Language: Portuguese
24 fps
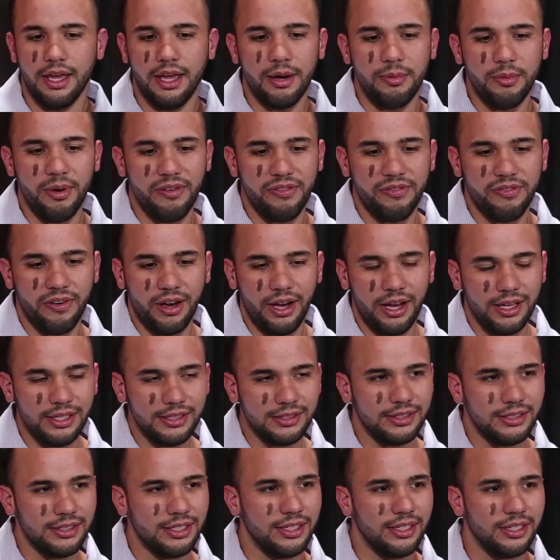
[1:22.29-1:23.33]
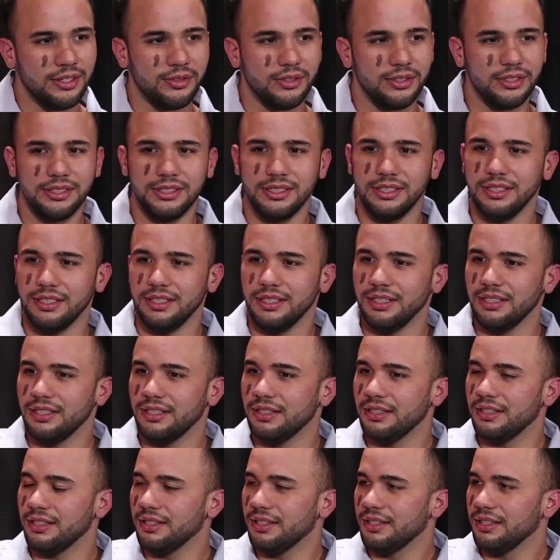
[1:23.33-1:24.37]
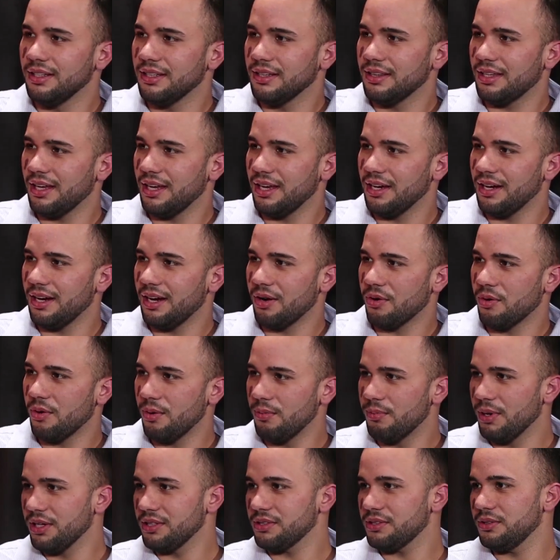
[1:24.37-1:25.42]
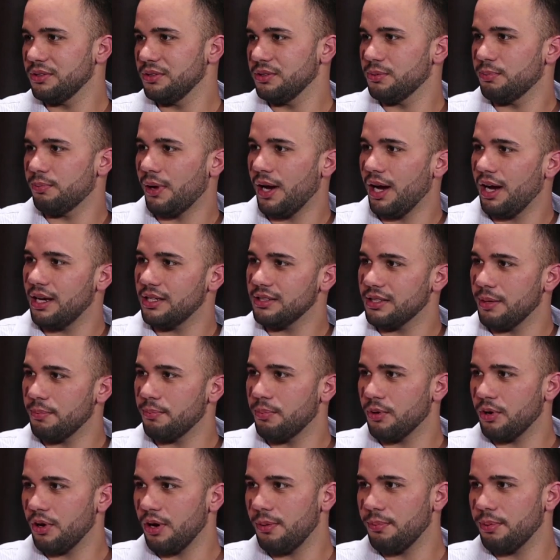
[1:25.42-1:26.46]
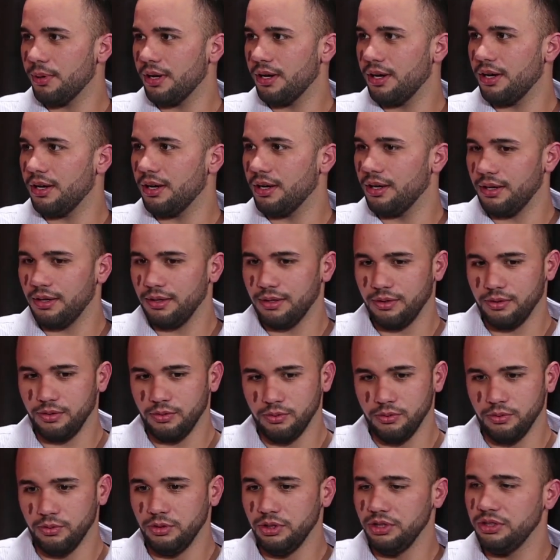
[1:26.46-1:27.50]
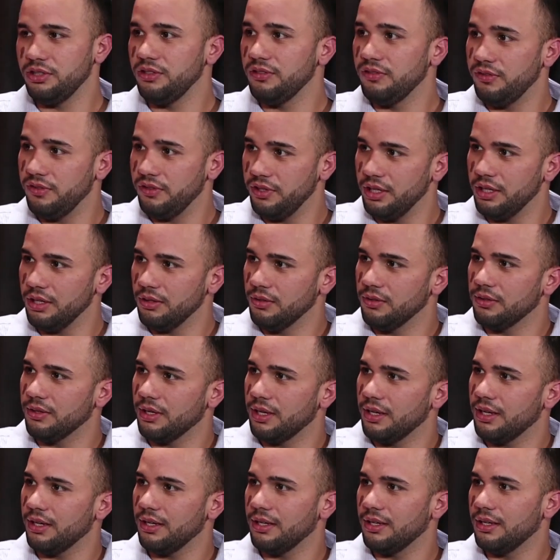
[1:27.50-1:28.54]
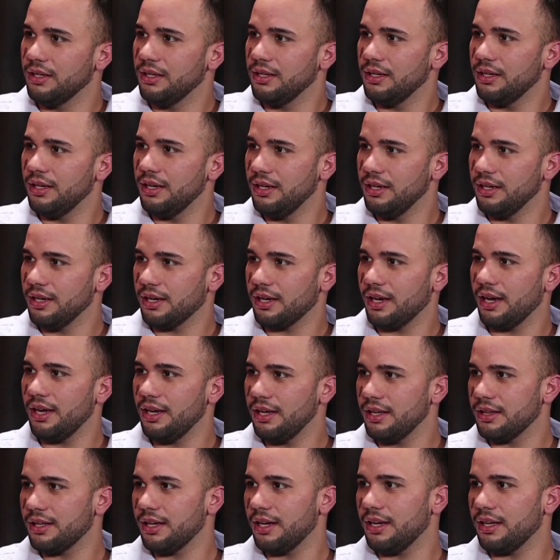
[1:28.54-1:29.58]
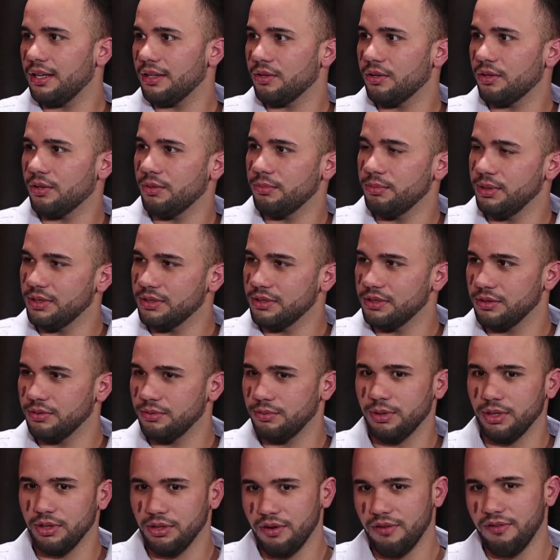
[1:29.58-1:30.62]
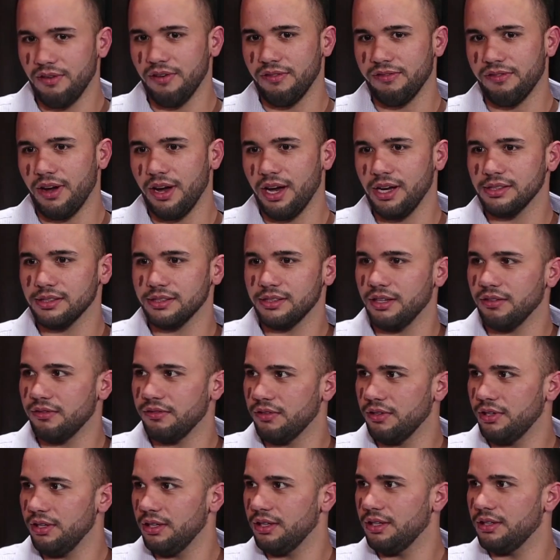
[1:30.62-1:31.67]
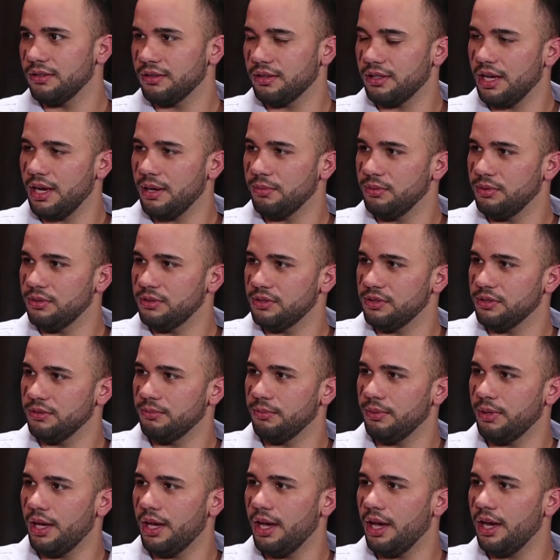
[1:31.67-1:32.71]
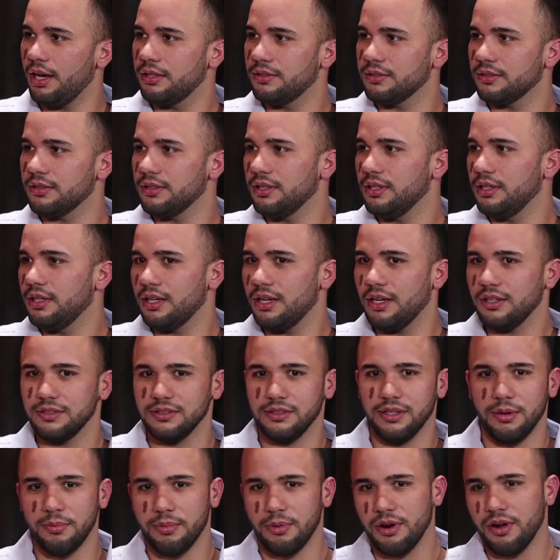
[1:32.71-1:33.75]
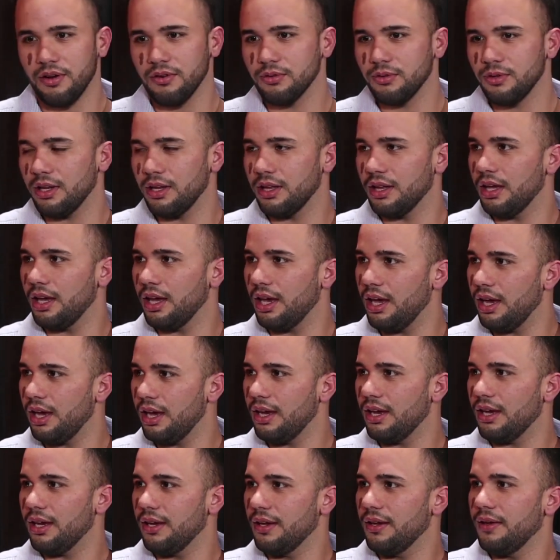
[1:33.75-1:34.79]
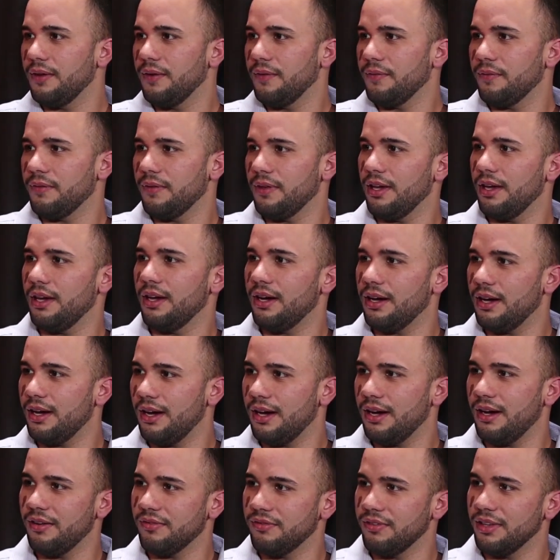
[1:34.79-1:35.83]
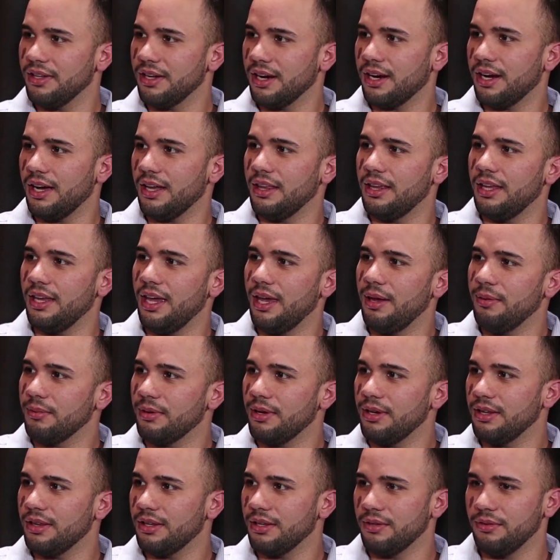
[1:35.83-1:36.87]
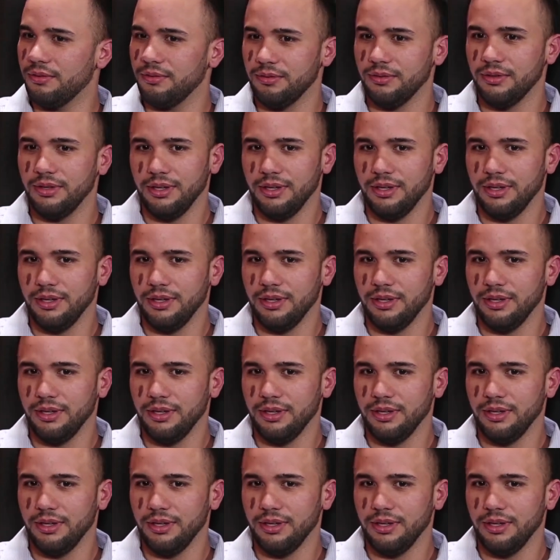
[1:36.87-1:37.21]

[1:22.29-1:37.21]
uma fase, né, onde tem a cobrança dos pais, a própria o indivíduo, né? ele quer ir, tá, tô começando uma nova fase da vida, termo ensino médio, às vezes é uma prova do Enem, né, a, a, vida acadêmica, então